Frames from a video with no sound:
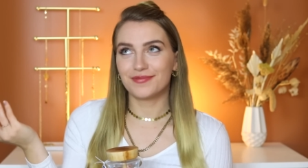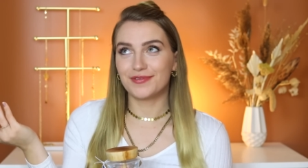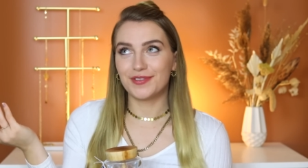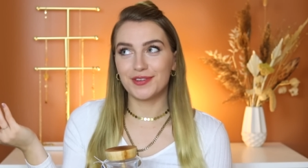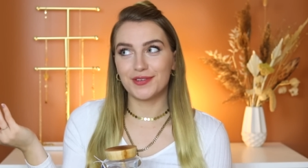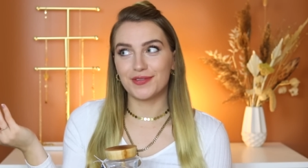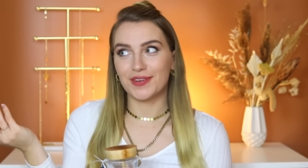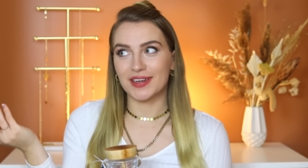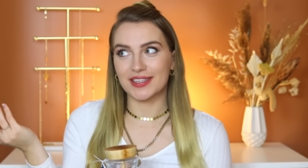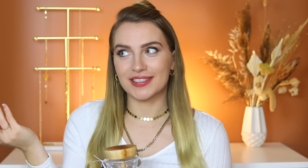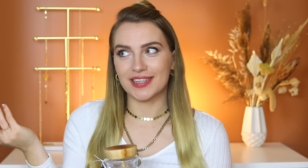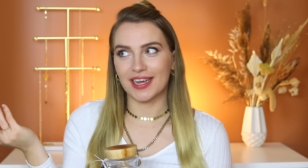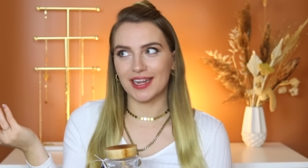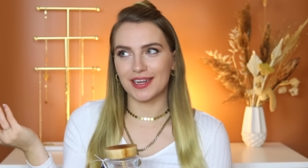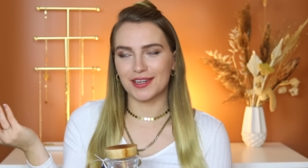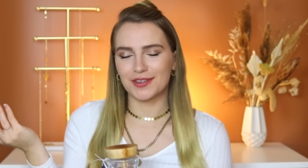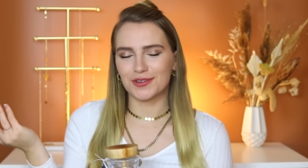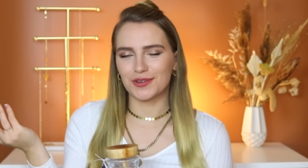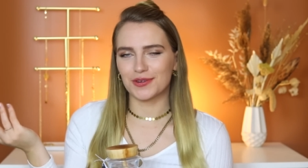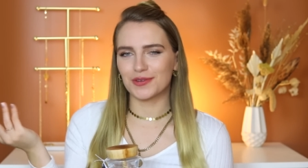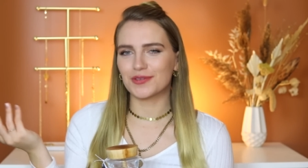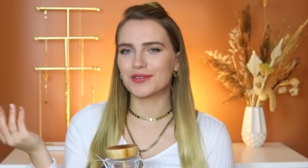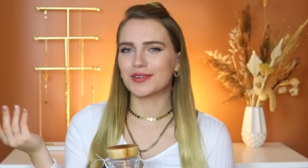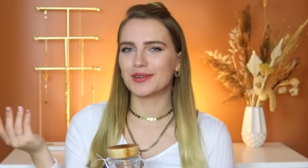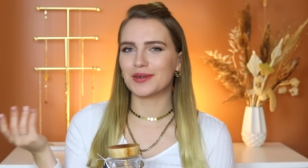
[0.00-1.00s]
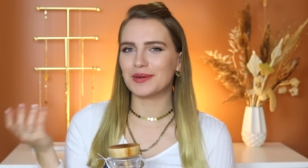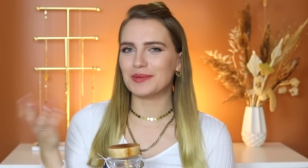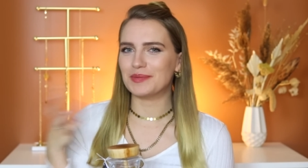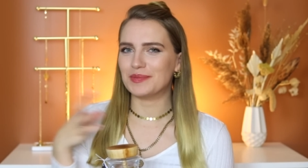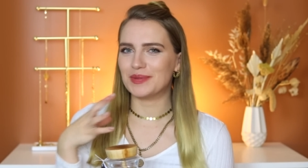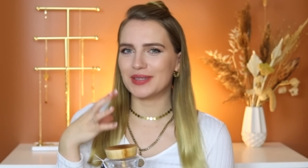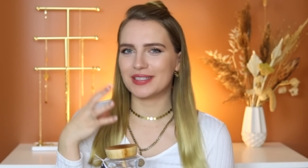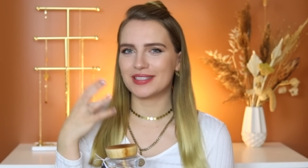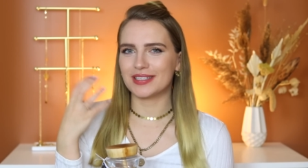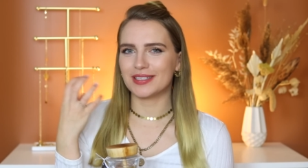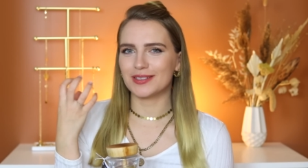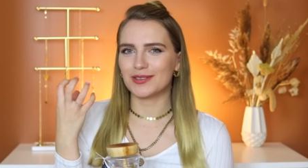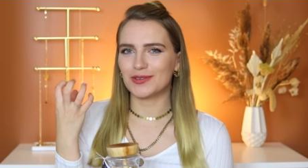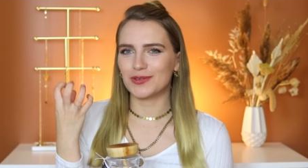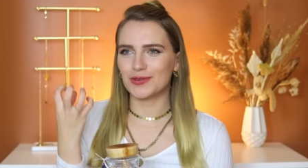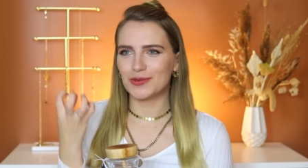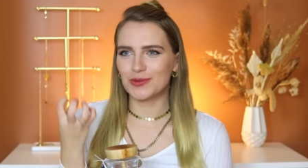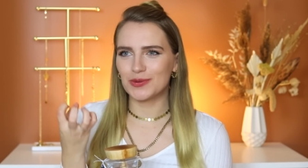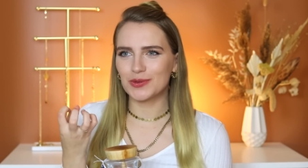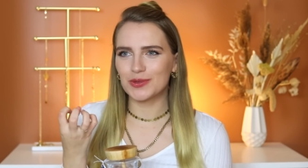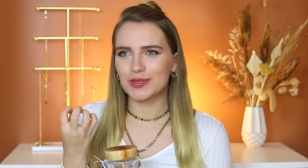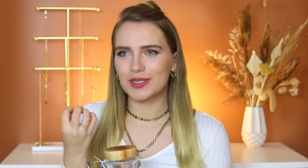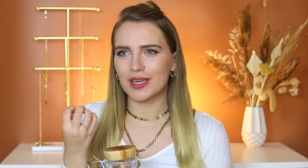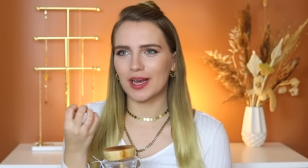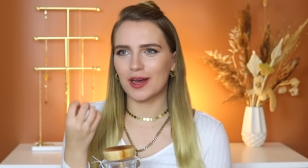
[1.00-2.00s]
wie fast alle Düfte, ein bisschen
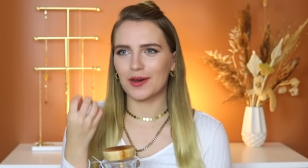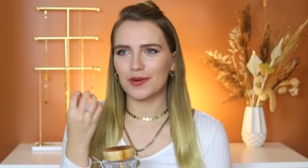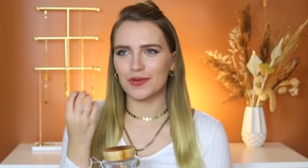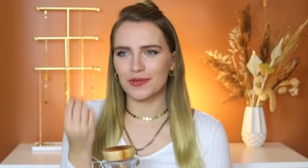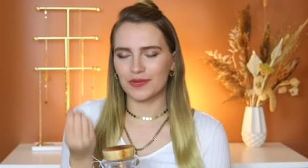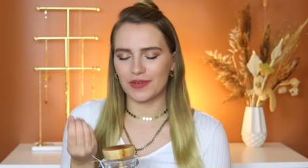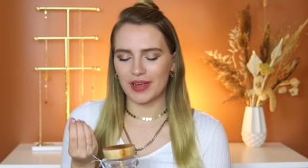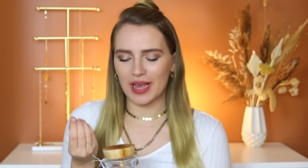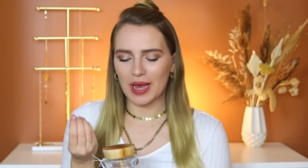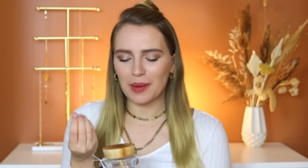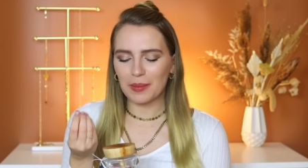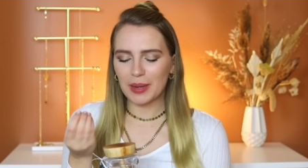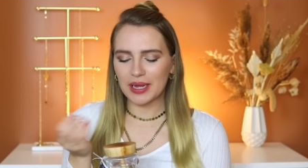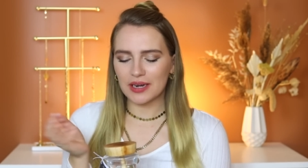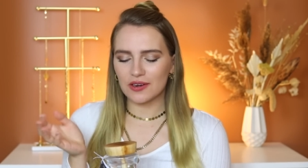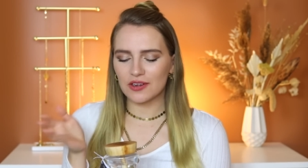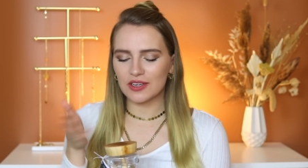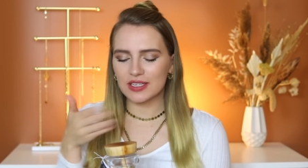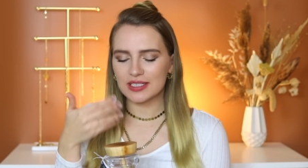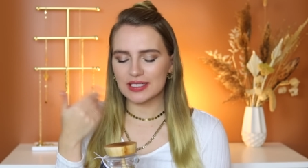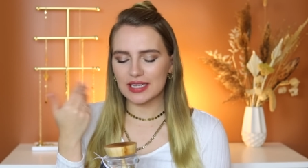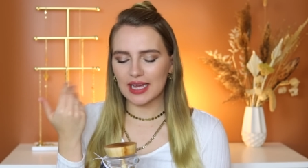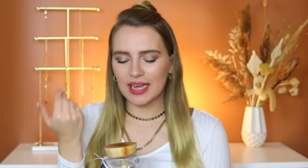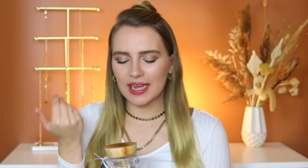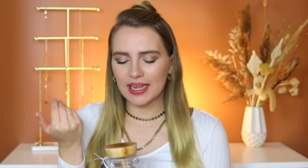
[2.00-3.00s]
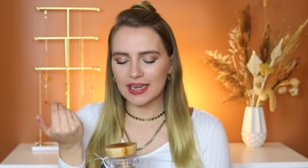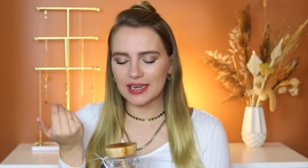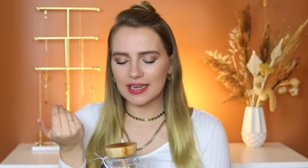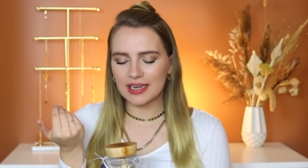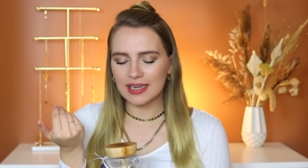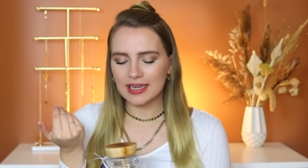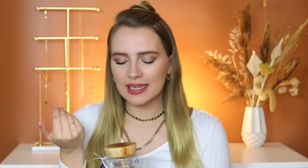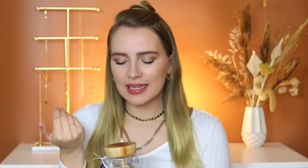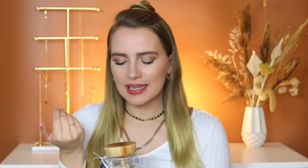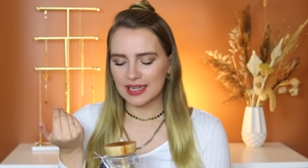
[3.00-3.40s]
süßer und wärmer noch sein.